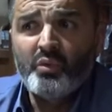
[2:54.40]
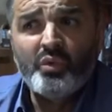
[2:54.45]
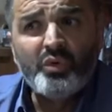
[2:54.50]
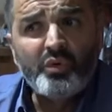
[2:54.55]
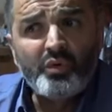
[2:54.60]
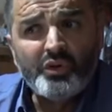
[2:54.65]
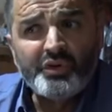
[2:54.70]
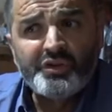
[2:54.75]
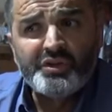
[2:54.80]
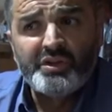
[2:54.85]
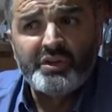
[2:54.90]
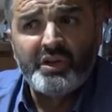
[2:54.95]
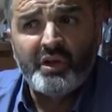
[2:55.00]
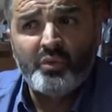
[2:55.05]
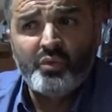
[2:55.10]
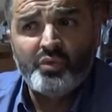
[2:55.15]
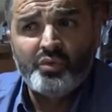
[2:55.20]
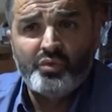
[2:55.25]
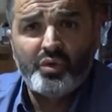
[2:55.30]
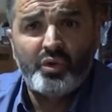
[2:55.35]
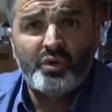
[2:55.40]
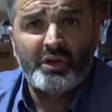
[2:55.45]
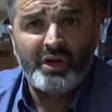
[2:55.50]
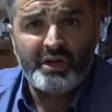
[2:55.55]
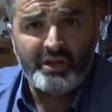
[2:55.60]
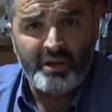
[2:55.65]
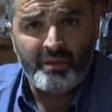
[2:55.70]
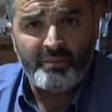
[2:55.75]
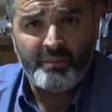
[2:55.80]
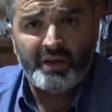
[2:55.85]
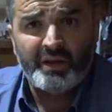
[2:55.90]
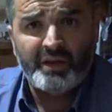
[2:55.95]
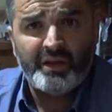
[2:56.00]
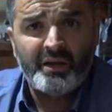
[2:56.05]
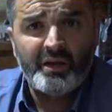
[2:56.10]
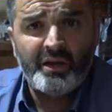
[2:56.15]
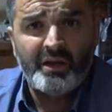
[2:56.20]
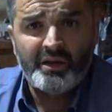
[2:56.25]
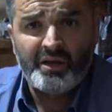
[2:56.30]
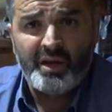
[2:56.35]
Onun içinde 3-4 aydan beri
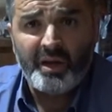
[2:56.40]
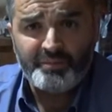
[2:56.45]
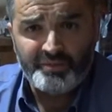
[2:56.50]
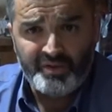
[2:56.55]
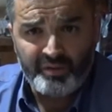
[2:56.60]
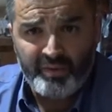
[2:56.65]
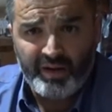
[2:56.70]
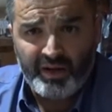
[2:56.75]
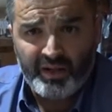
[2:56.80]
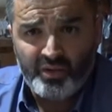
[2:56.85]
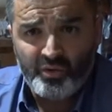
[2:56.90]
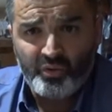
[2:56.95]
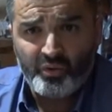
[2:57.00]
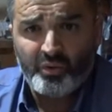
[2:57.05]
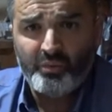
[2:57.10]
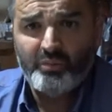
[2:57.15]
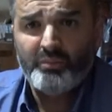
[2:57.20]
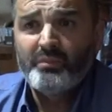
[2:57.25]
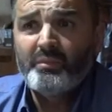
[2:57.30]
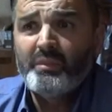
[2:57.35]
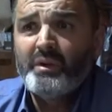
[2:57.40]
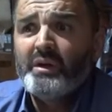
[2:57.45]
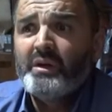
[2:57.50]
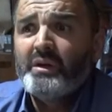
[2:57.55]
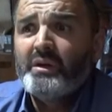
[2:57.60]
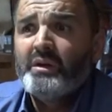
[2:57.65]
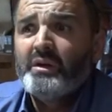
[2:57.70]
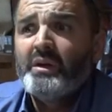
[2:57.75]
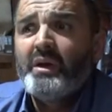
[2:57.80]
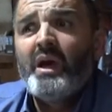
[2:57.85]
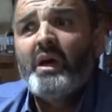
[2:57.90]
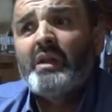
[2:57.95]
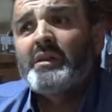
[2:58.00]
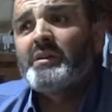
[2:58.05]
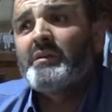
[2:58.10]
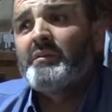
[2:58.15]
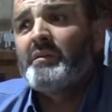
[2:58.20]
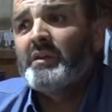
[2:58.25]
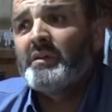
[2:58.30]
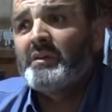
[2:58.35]
kepçe bekliyorum. Her
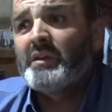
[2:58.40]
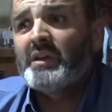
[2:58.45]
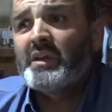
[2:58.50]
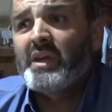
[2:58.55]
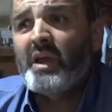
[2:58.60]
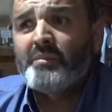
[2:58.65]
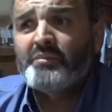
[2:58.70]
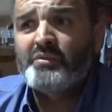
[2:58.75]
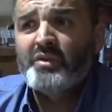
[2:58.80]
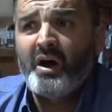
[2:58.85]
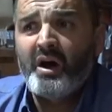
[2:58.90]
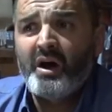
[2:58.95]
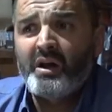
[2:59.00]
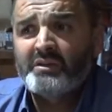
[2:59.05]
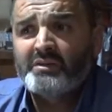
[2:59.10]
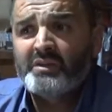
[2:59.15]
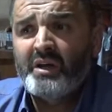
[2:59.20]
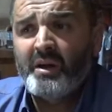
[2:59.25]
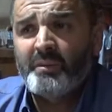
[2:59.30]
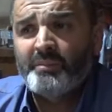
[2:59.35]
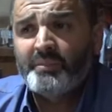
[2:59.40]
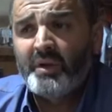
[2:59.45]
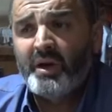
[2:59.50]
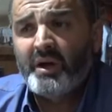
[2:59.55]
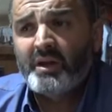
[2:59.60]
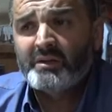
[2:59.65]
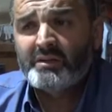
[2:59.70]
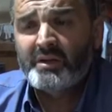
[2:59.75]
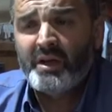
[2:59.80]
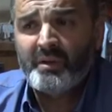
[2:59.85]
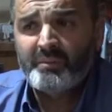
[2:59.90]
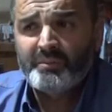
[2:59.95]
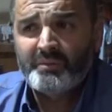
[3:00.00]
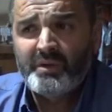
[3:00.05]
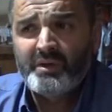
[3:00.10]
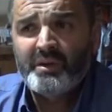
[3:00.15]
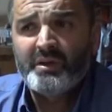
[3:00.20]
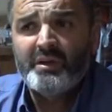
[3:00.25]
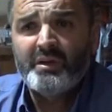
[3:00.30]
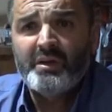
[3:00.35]
seferinde kepçe arıza yaptı, arıza
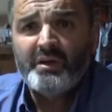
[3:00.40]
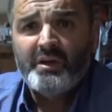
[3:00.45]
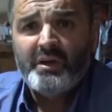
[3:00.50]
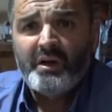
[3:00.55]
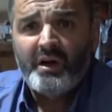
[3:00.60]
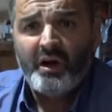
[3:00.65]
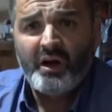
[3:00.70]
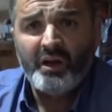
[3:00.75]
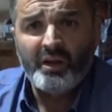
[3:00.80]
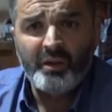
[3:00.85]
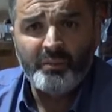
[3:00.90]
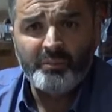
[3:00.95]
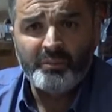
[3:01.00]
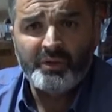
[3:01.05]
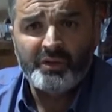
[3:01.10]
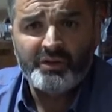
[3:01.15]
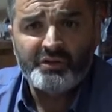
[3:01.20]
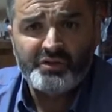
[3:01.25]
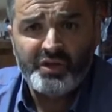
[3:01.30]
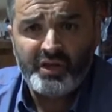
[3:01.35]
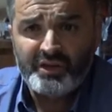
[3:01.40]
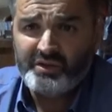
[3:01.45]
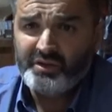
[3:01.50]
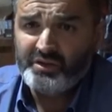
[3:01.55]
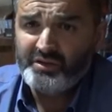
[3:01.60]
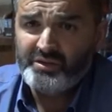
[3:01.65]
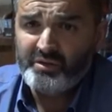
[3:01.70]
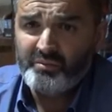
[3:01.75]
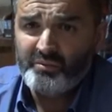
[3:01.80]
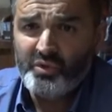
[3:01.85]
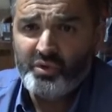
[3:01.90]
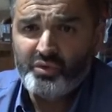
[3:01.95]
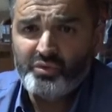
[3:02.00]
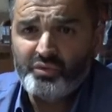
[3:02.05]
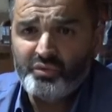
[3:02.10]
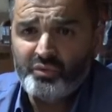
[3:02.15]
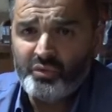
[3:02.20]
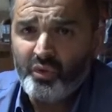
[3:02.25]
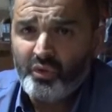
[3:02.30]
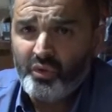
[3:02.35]
yaptı. Alaplı şantiyesinde
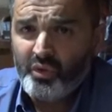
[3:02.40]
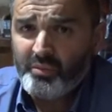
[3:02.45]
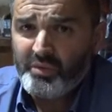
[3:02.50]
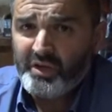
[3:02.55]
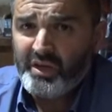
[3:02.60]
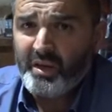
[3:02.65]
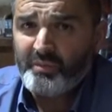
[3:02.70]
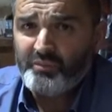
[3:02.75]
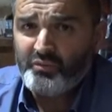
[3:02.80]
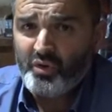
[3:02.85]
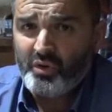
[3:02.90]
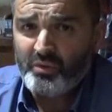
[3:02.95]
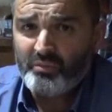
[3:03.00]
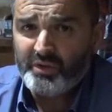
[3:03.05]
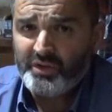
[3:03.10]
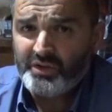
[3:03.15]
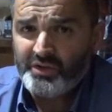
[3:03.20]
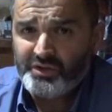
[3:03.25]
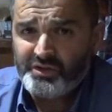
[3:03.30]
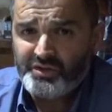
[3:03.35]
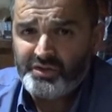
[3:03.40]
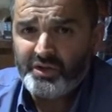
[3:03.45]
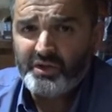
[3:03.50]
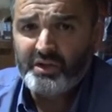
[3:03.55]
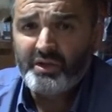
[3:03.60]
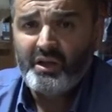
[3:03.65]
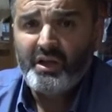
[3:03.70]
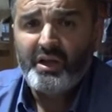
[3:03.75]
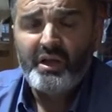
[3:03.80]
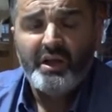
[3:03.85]
biliyorsun doğru bir kepçe olmadığı için